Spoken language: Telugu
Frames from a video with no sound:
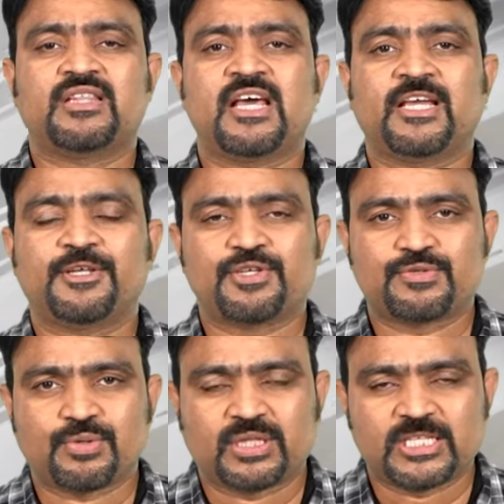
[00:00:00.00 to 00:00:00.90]
దాదాగిరి
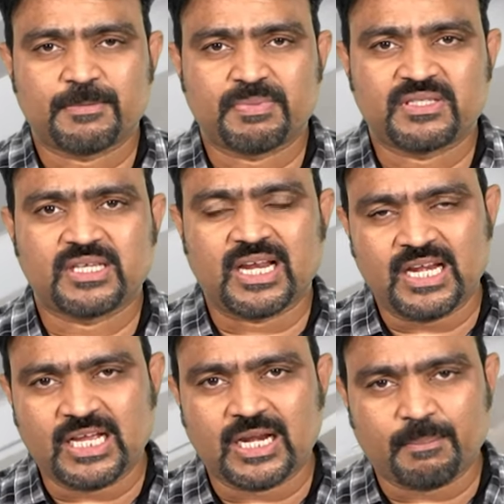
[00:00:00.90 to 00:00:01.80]
చేస్తోందని చెప్పేసి
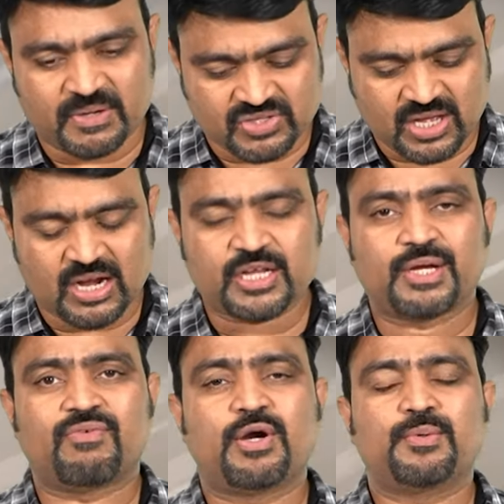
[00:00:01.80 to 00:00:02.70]
ఎన్నికల
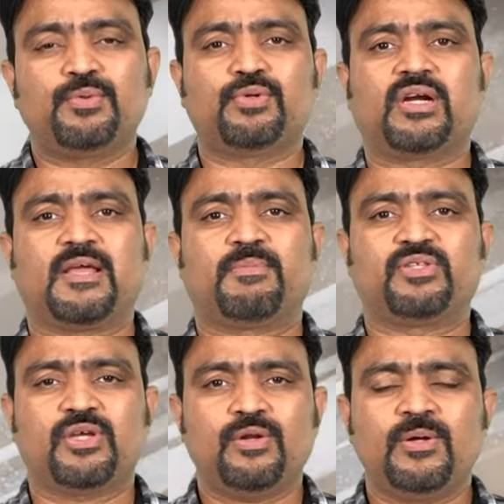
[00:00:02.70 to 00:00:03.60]
ప్రచారానికి వాడుకుంటున్న
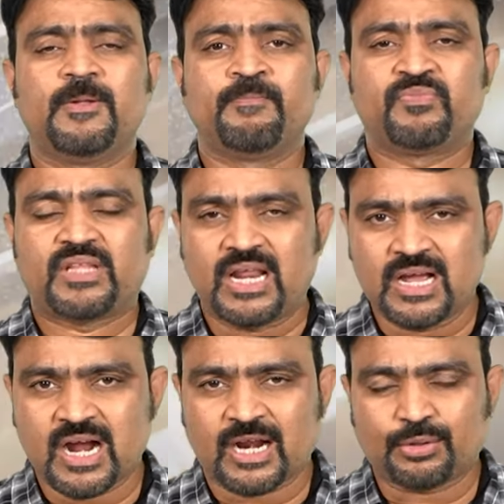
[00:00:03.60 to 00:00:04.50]
నేపథ్యంలో
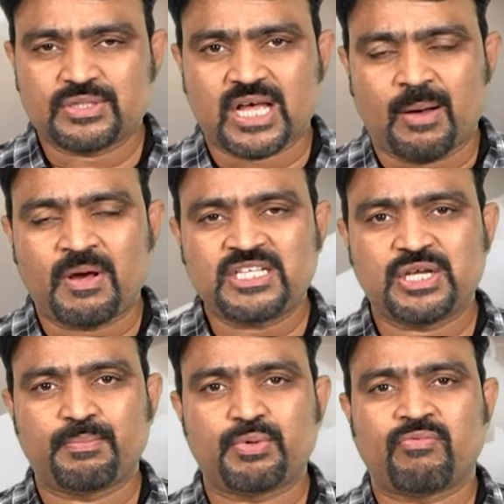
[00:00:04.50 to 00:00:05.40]
తెలంగాణతో
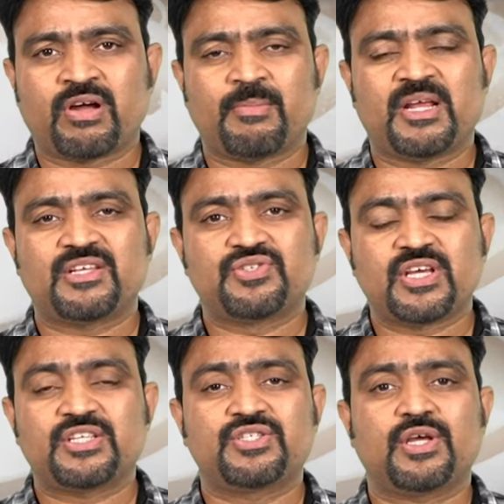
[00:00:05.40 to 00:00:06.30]
సామరస్యపూర్వకమైన
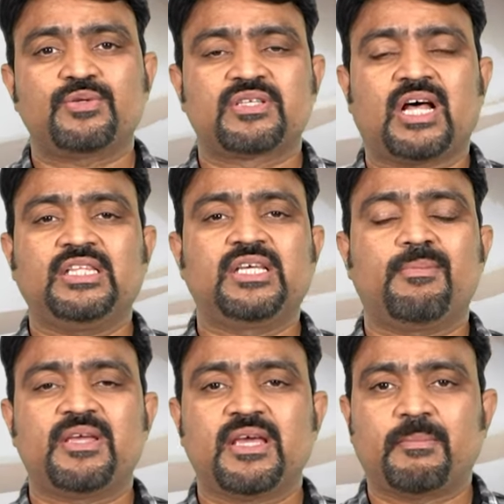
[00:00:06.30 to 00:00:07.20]
చర్చలు
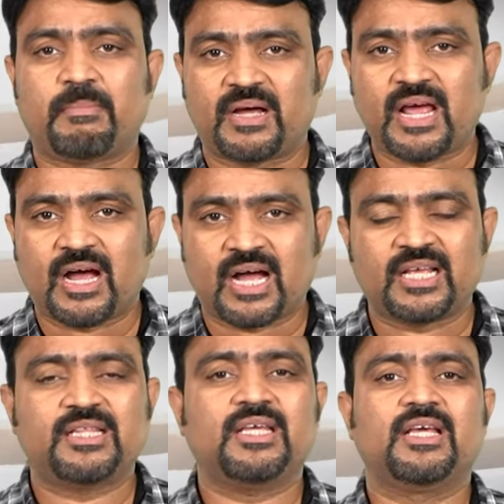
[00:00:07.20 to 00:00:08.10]
సాధ్యమయ్యే పని
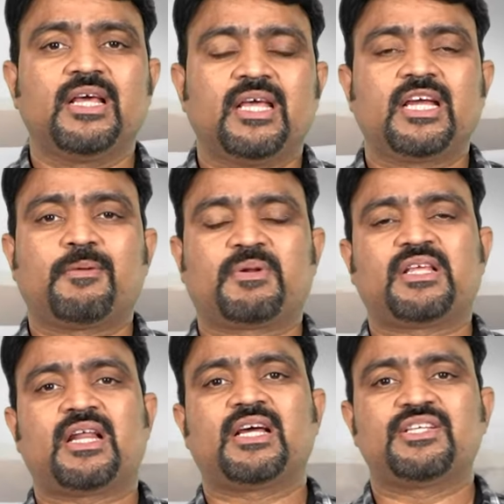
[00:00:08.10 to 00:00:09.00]
అనేది ఇక్కడ
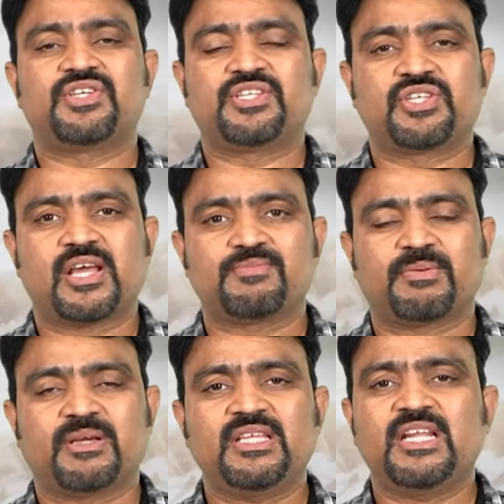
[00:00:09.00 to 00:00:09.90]
ప్రధానంగా
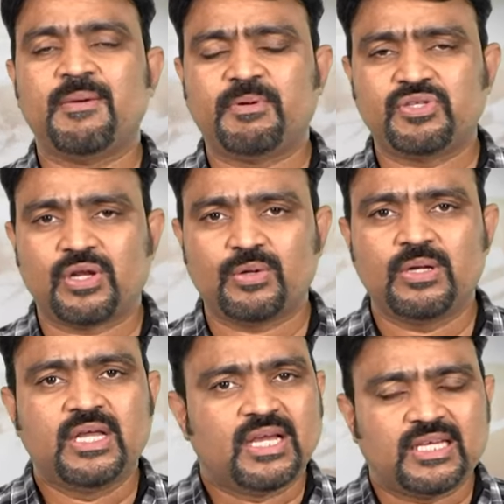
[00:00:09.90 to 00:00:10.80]
చర్చనీయాంశమైంది ఈ నేపథ్యంలో
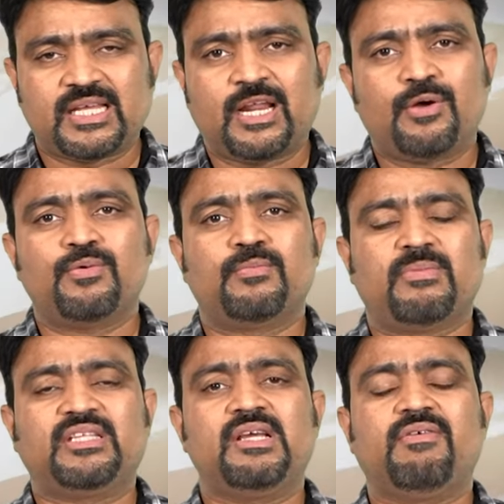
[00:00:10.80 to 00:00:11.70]
ఇది ఎలాగూ
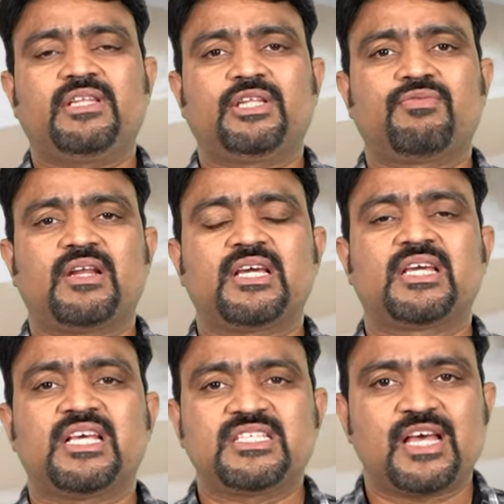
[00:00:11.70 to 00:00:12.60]
మధ్యవర్తిత్వానికి
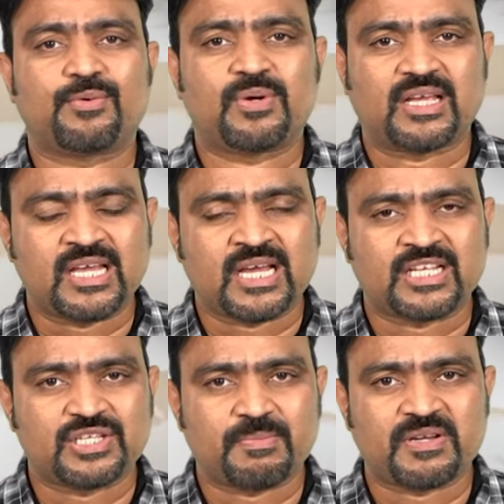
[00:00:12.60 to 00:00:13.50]
కేసీఆర్ కూడా
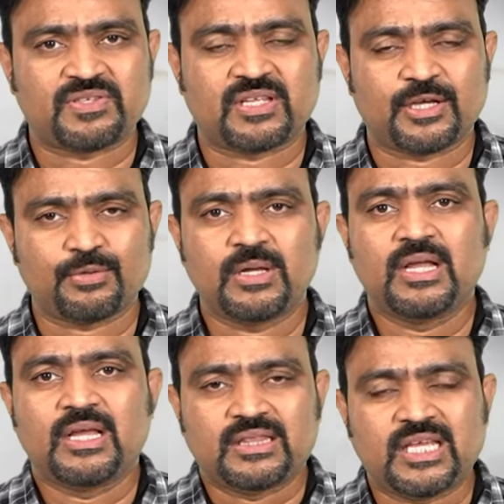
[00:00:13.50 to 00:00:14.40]
అంగీకరించే పరిస్థితి లేదు
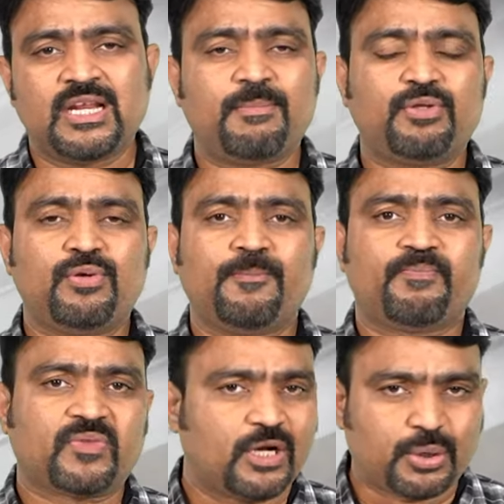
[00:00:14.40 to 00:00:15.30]
దీని బదులు
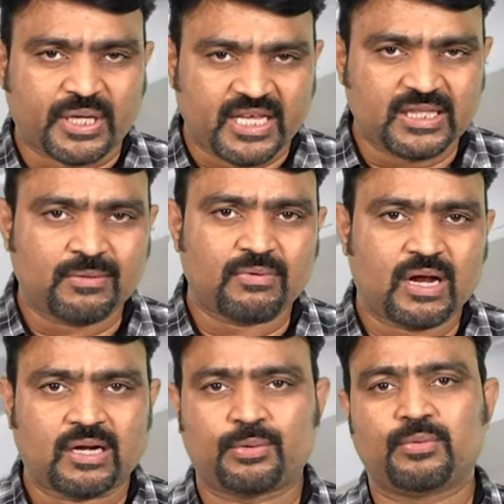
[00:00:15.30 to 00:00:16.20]
ఇటు కేంద్రం
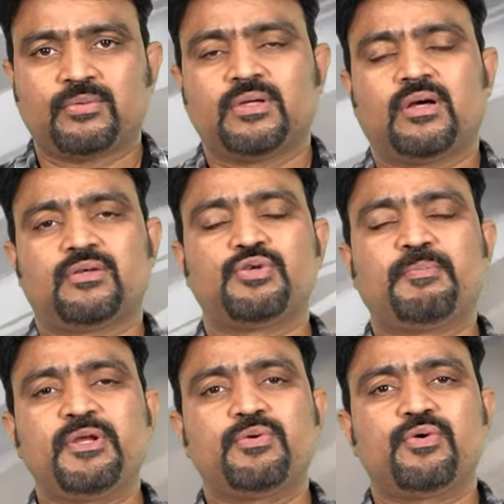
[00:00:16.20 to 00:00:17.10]
అటు
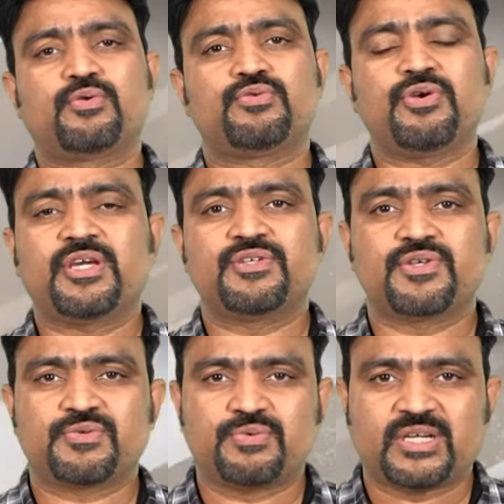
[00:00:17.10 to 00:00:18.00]
సుప్రీంకోర్టు జోక్యం
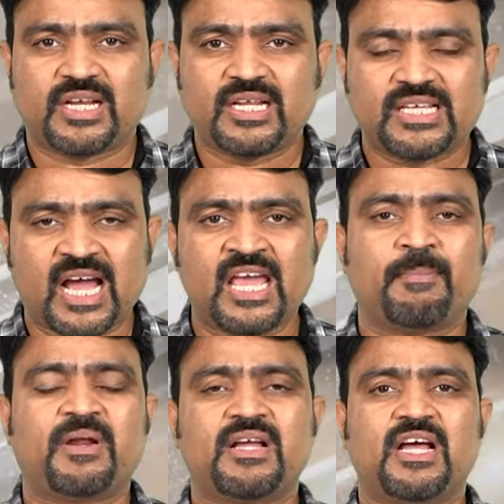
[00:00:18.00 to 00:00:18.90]
చేసుకుంటేనే
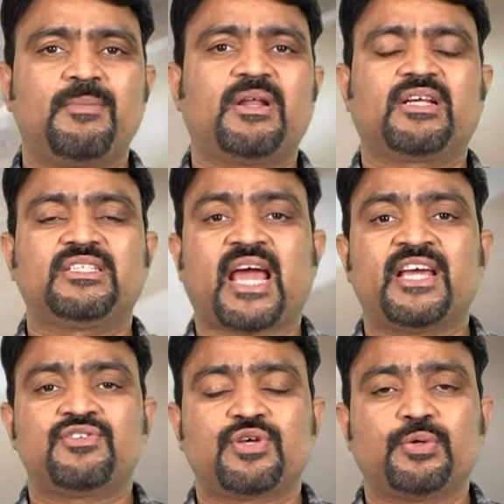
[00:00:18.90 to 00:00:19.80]
న్యాయపరంగానే మనకు
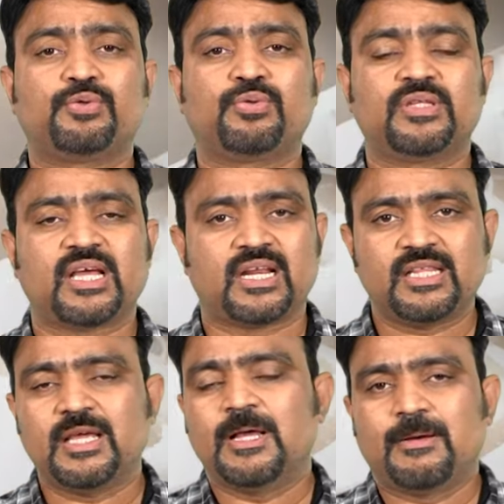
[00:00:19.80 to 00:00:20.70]
న్యాయం జరుగుతుంది
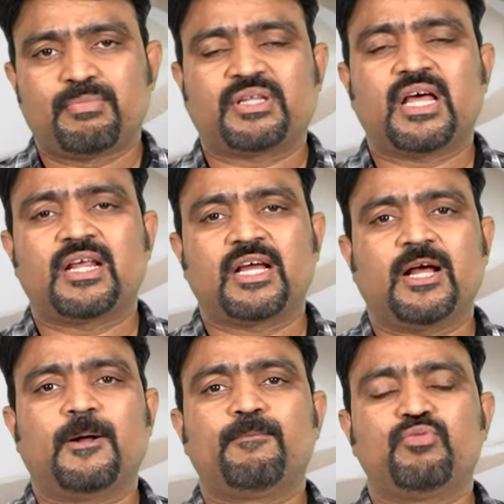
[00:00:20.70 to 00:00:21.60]
అన్నది
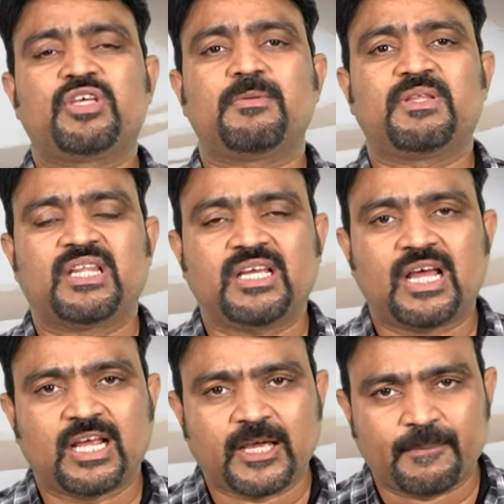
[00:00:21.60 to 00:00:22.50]
ప్రధానంగా ముఖ్యమంత్రికి
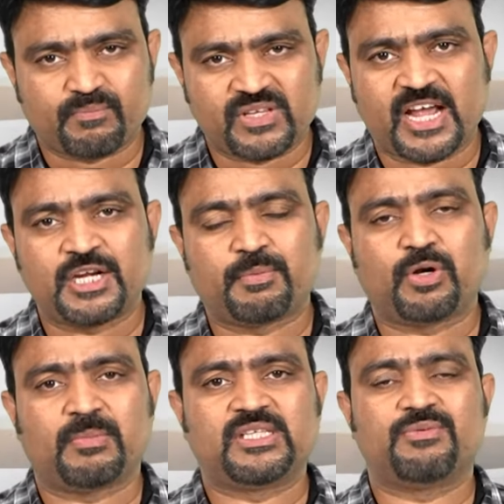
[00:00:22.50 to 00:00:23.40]
అలాగే న్యాయ
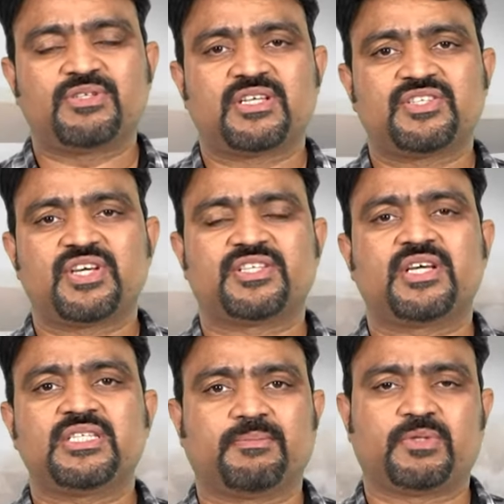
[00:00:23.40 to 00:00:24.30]
నిపుణుల మధ్య వచ్చిన చర్చ
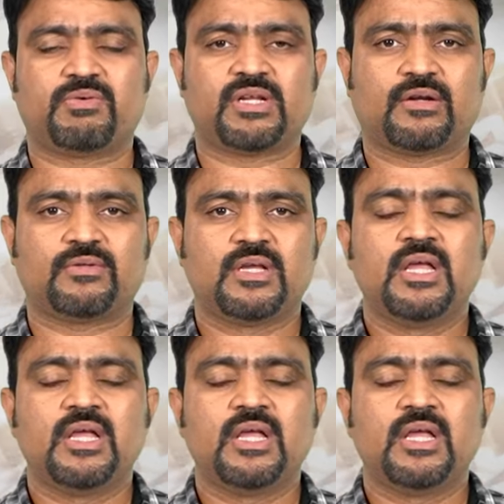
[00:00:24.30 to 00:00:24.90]
అని చెప్తా ఉన్నారు